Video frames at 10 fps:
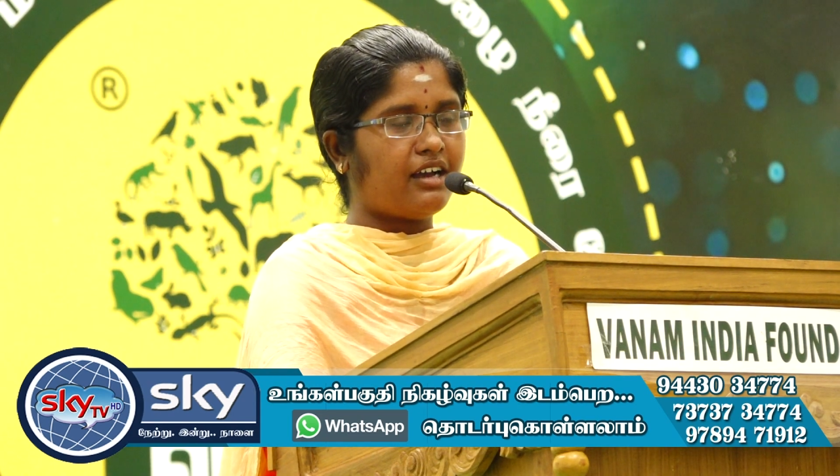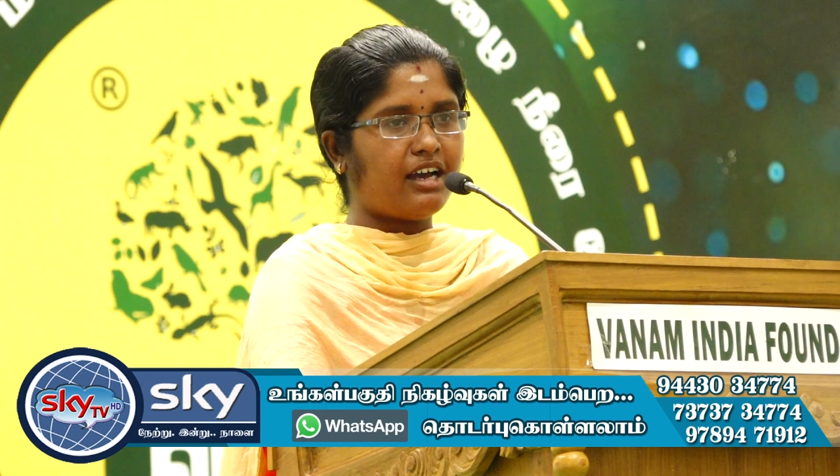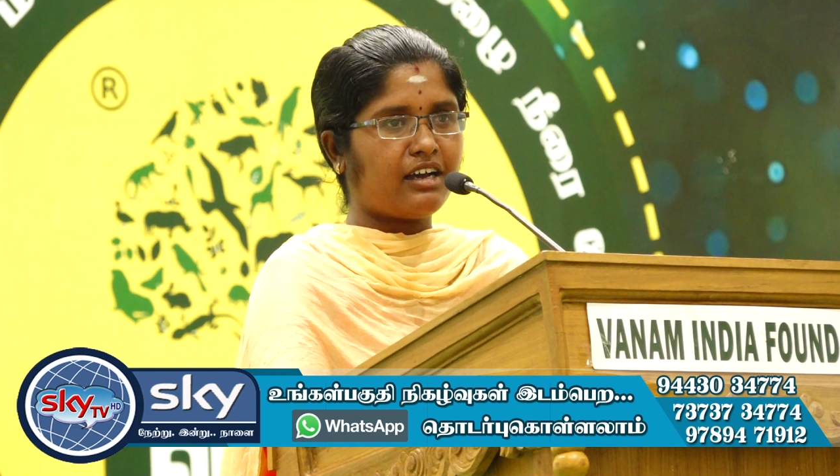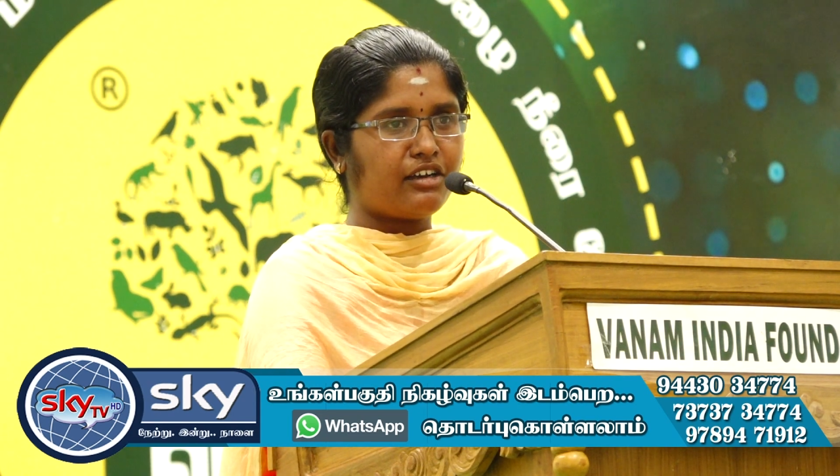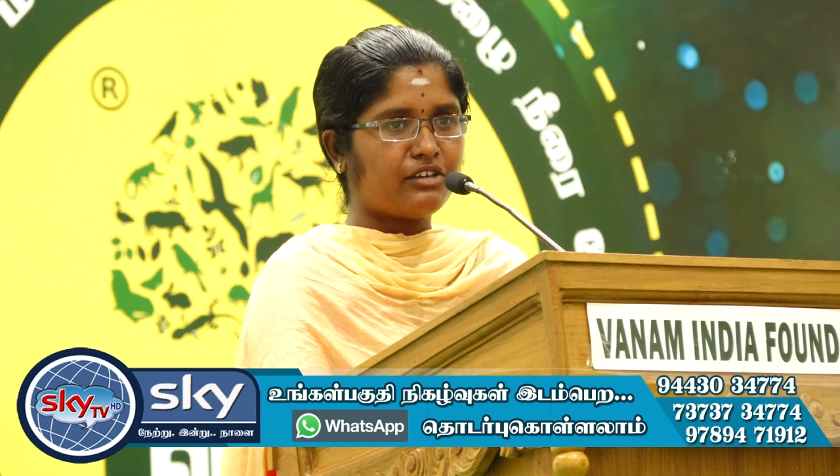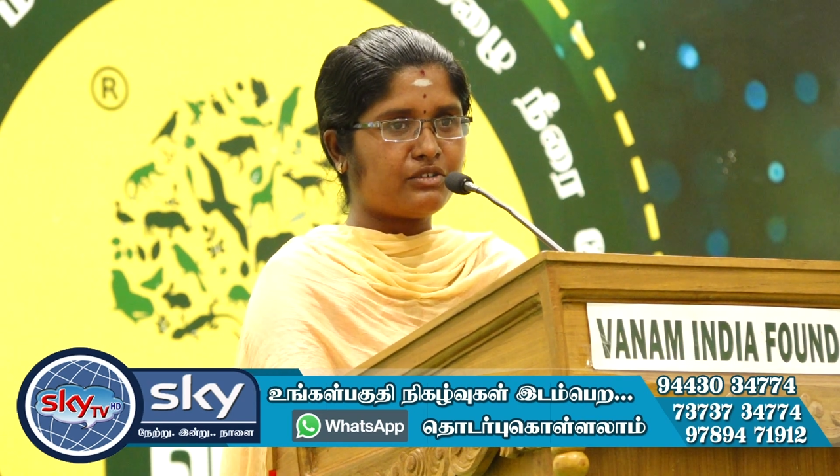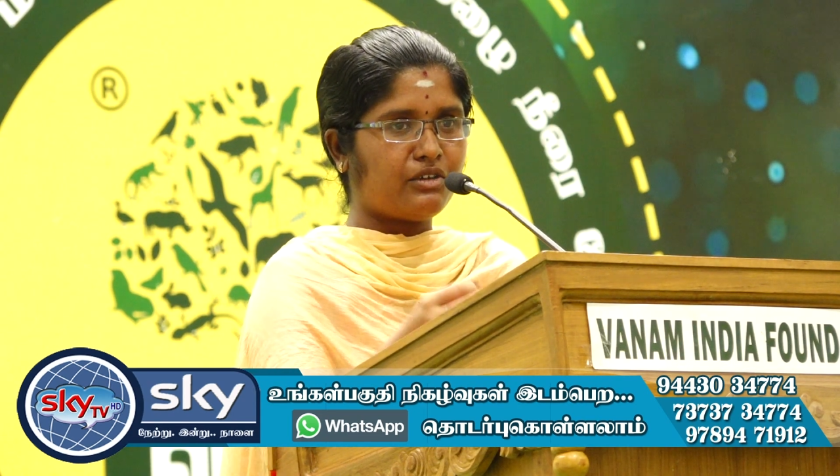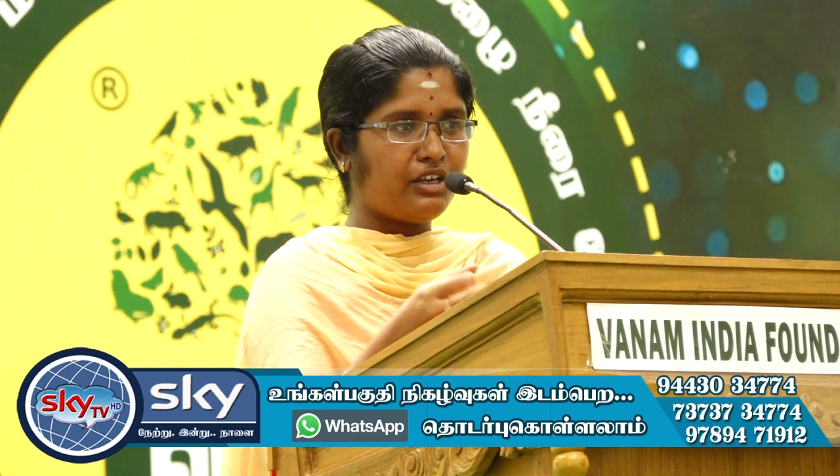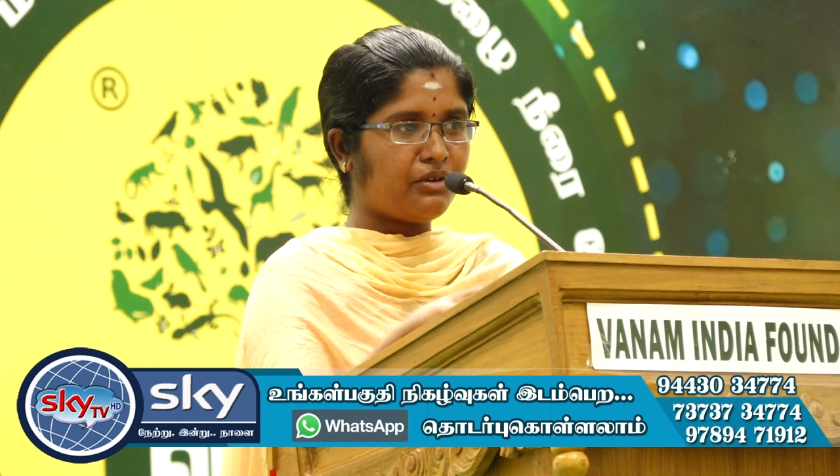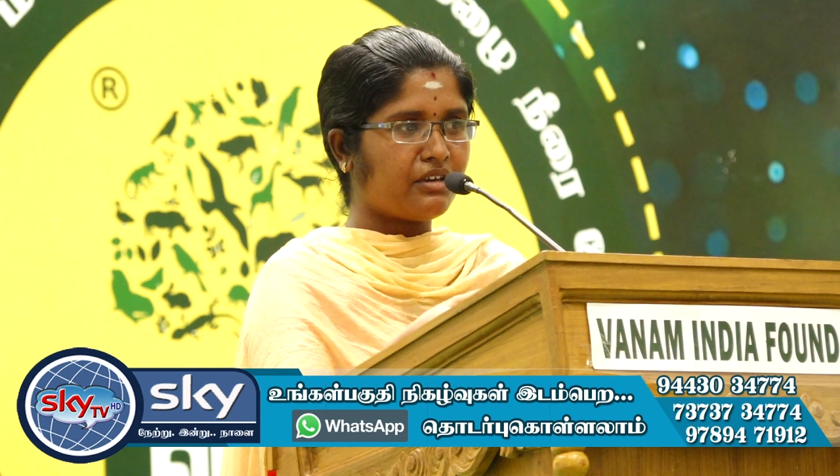அங்கே
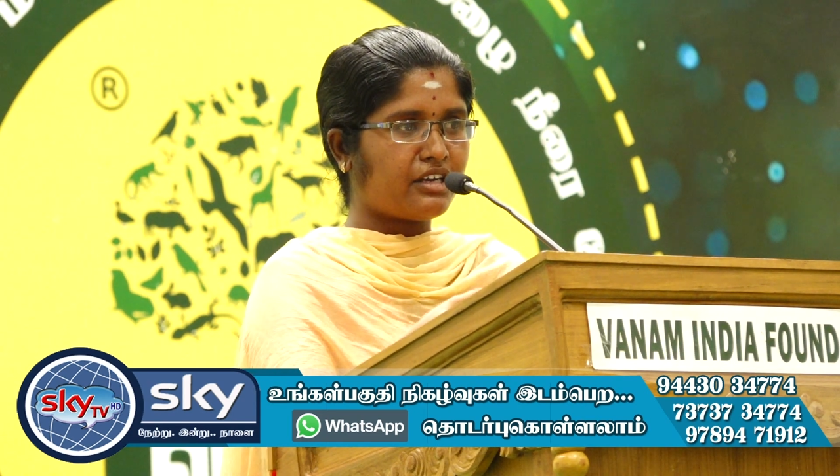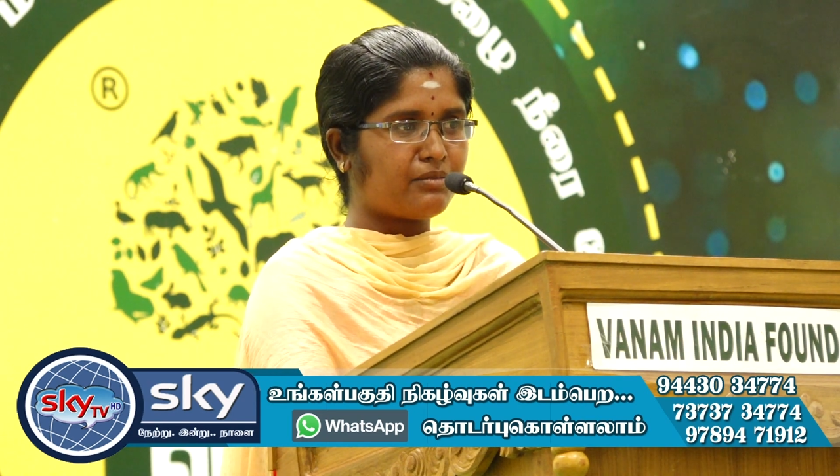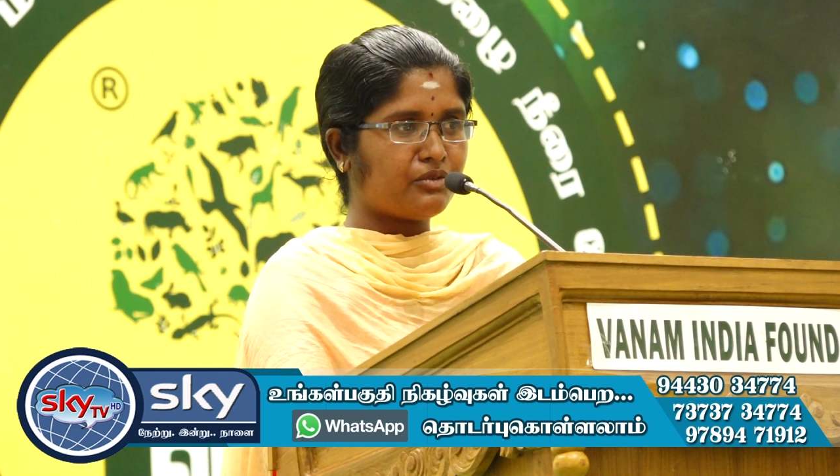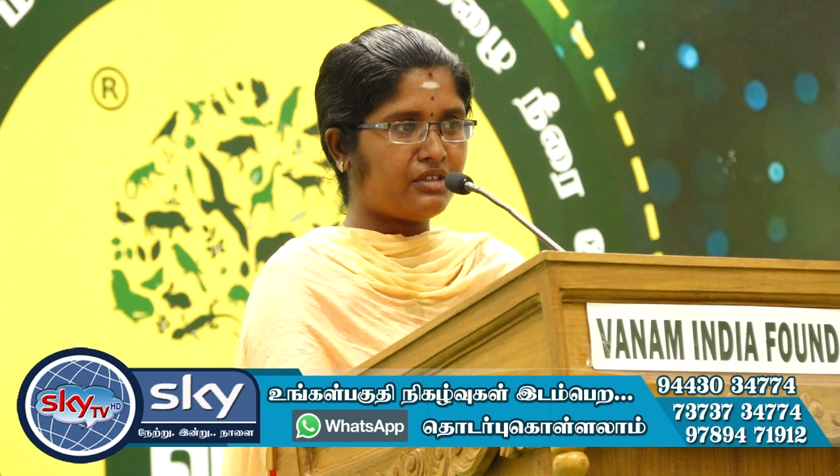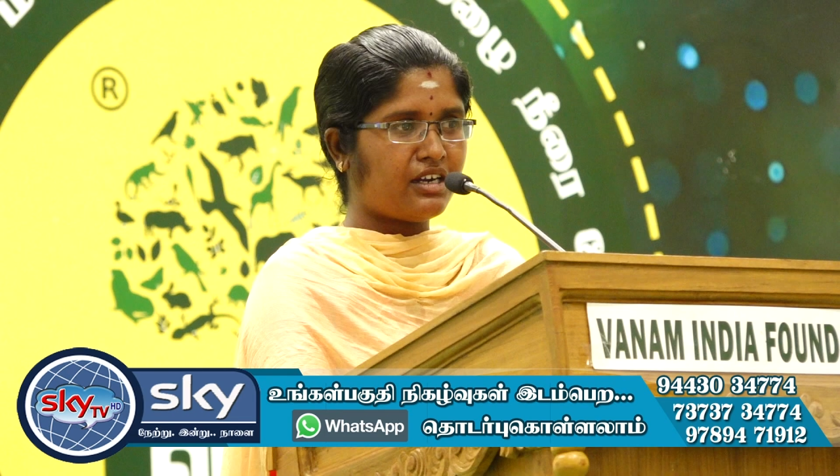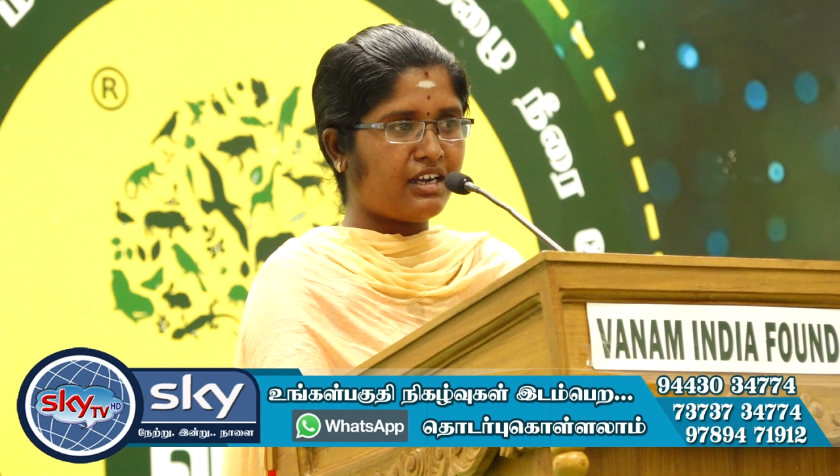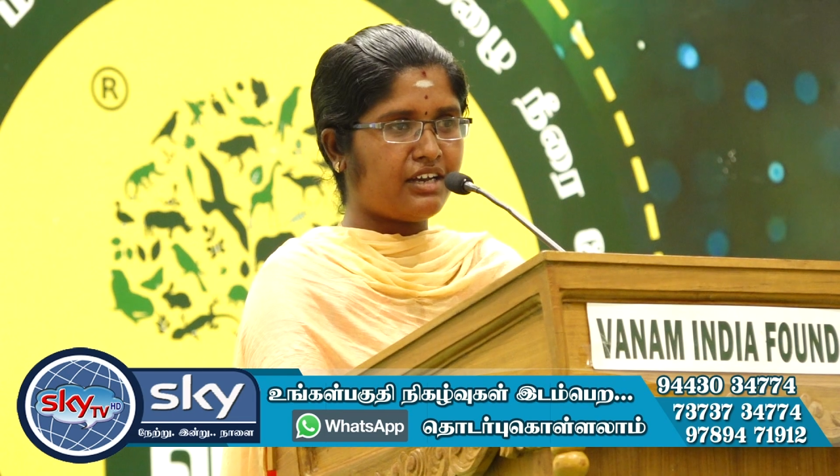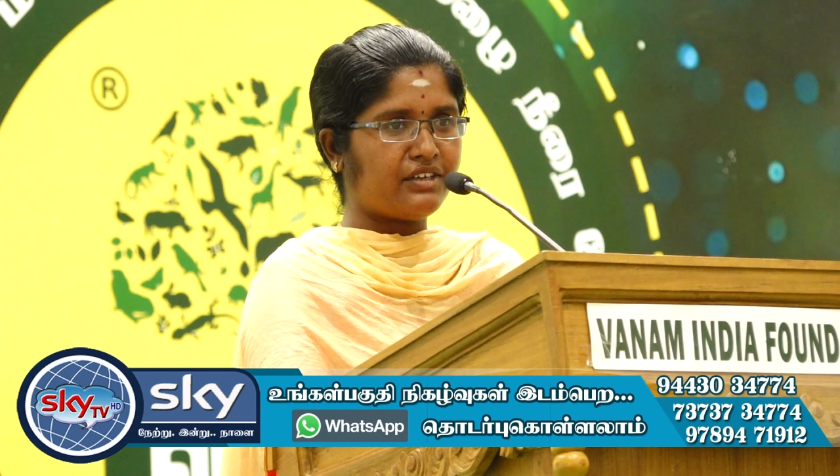சொல்லி கொடுக்குற முத்ராலாம்